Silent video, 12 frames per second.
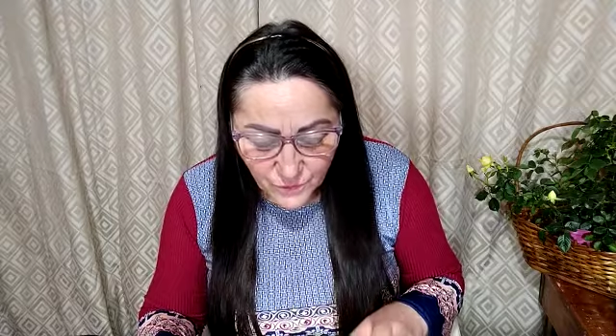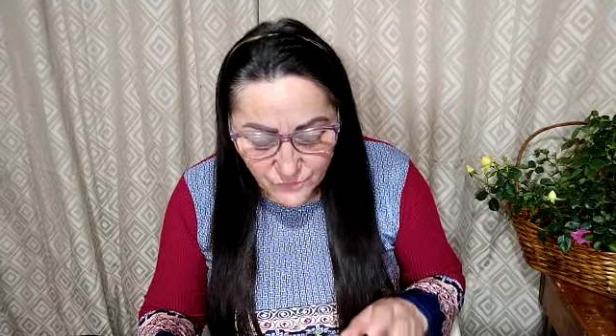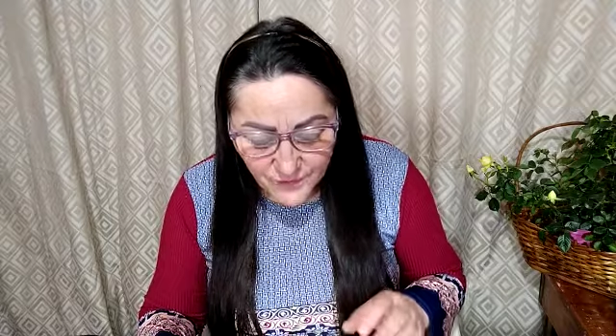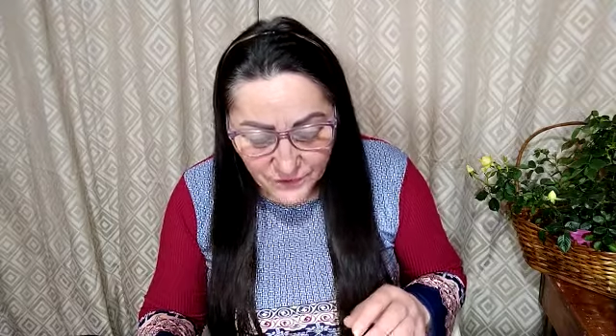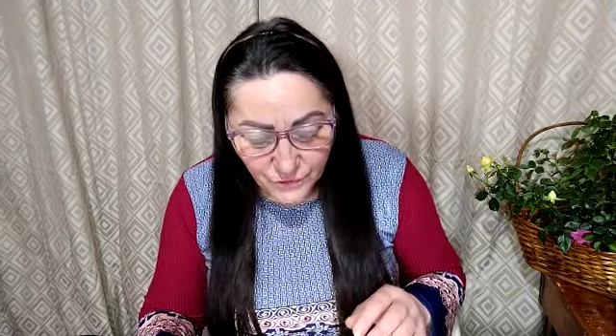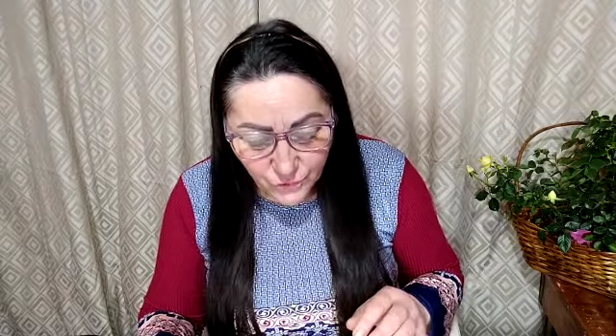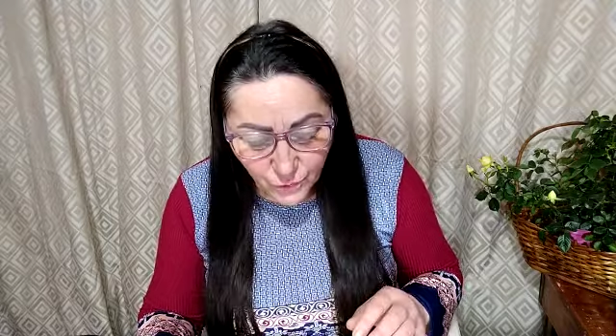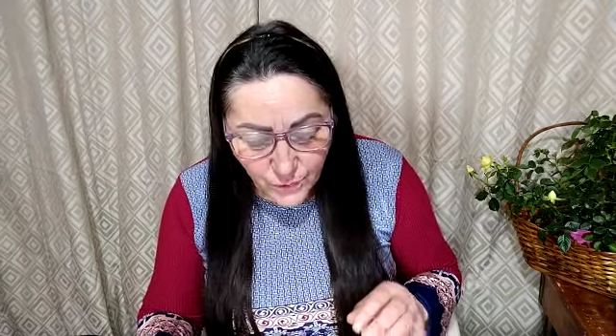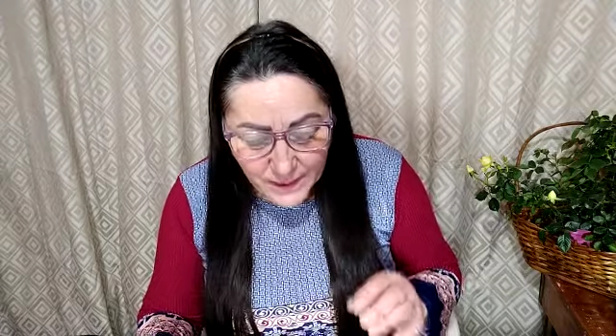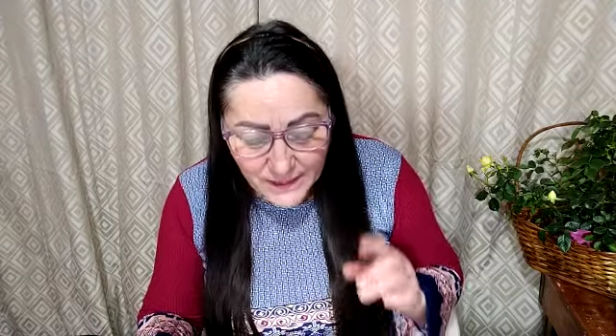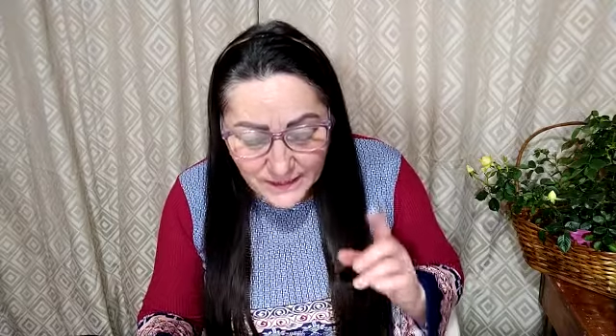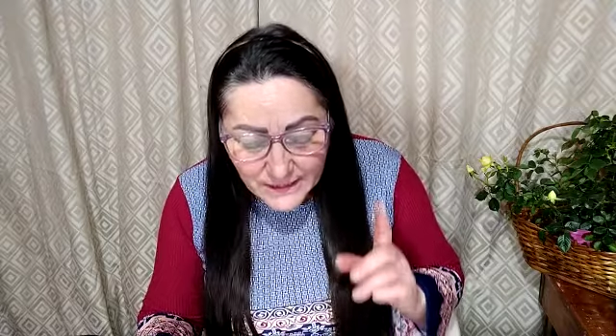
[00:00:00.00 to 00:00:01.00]

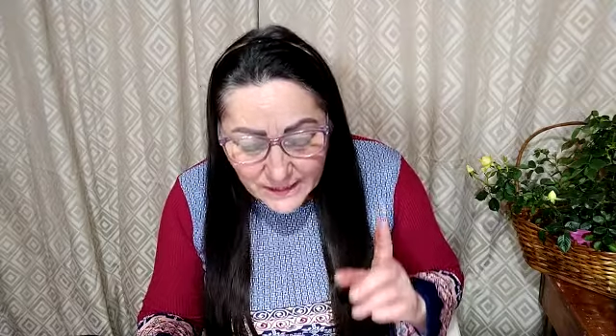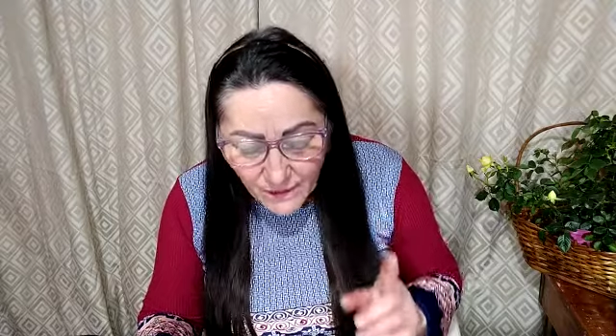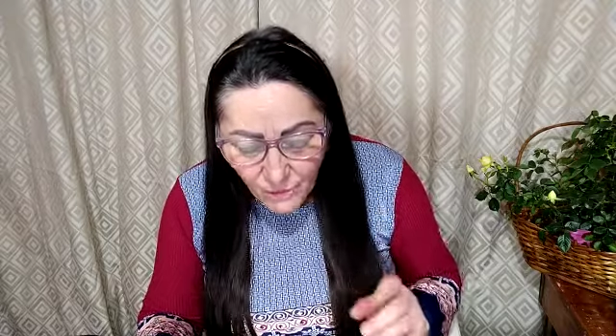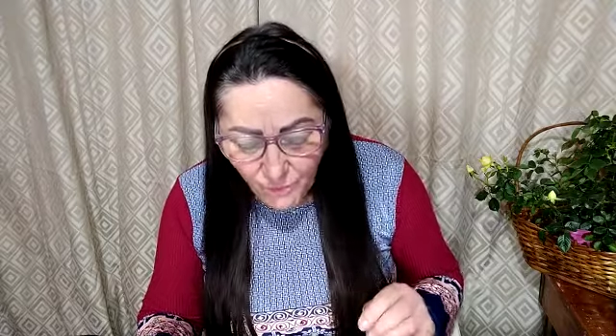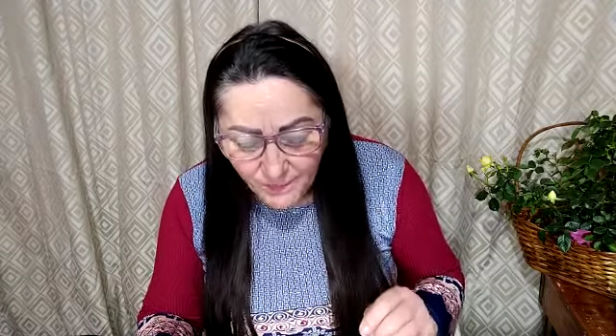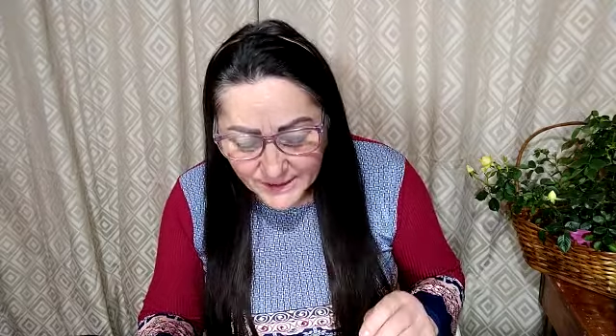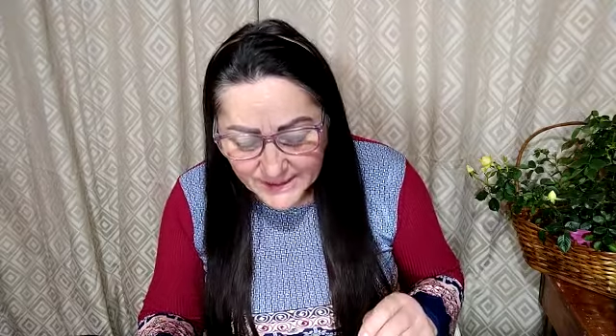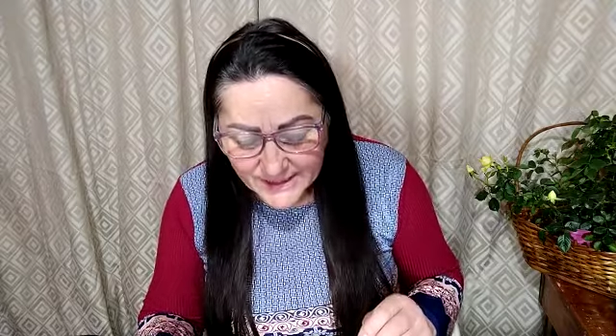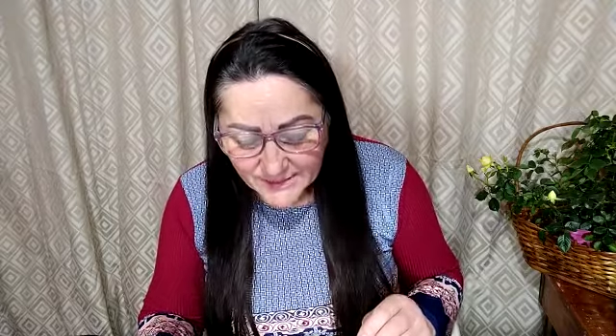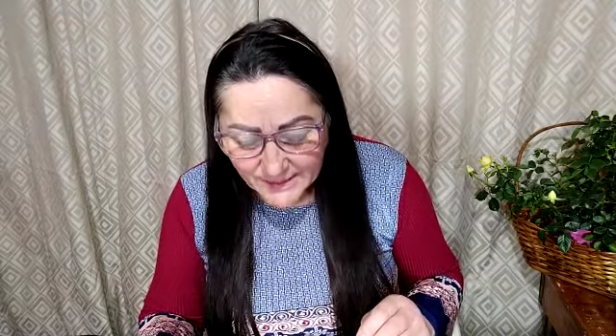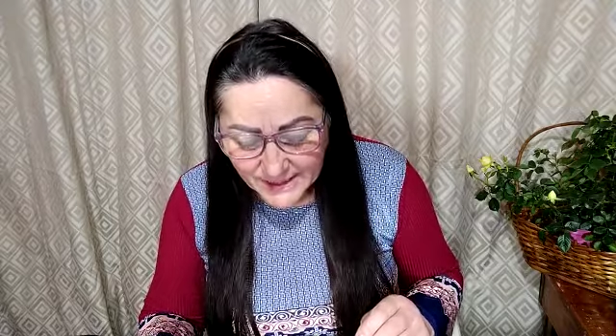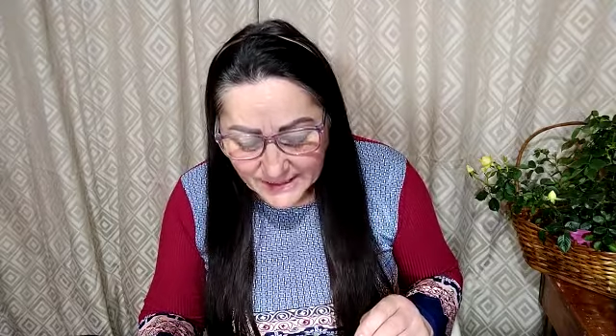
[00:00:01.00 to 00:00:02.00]
porventura não o
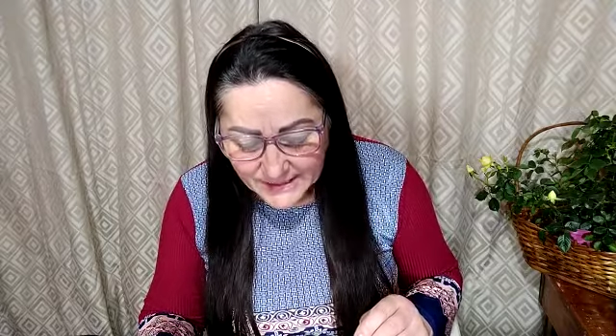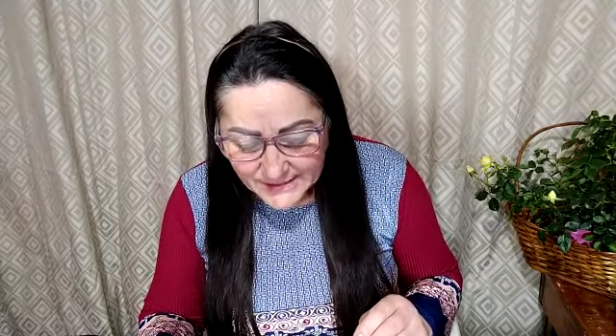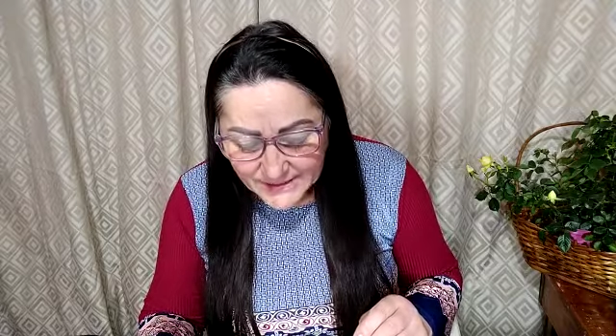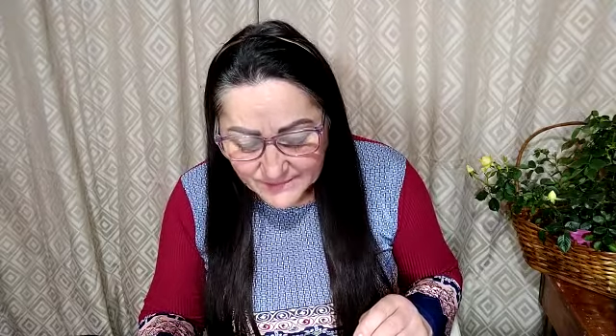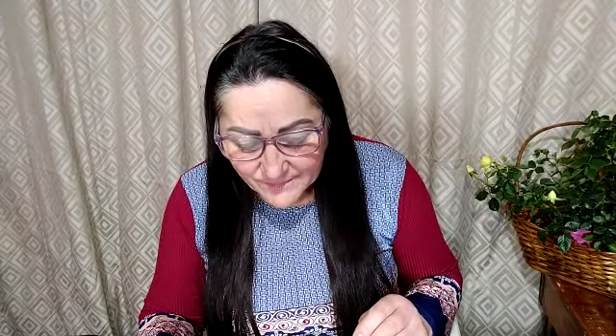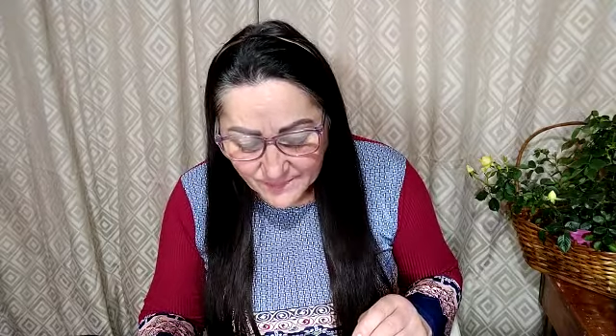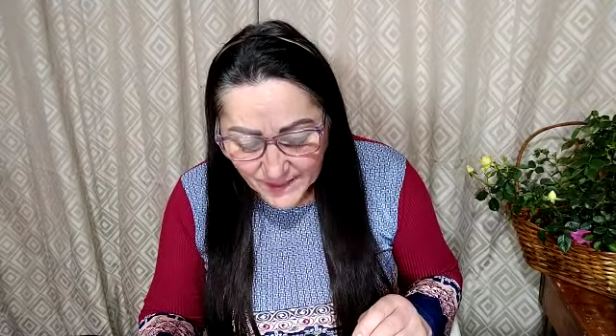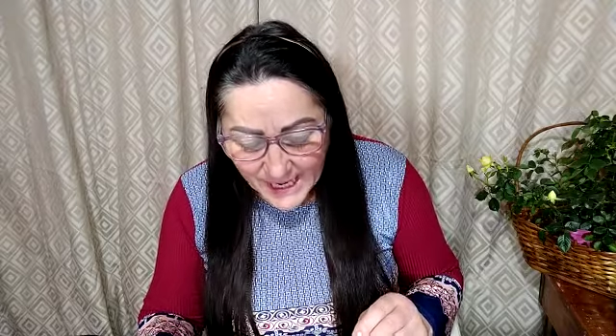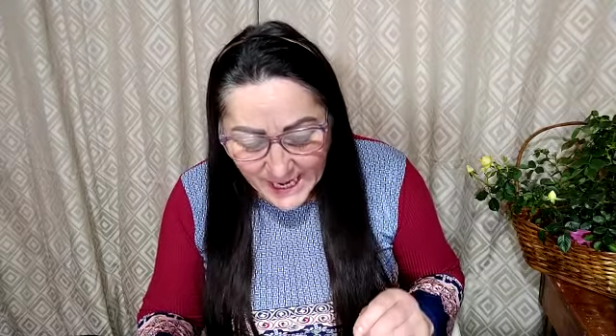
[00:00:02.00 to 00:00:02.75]
percebeis?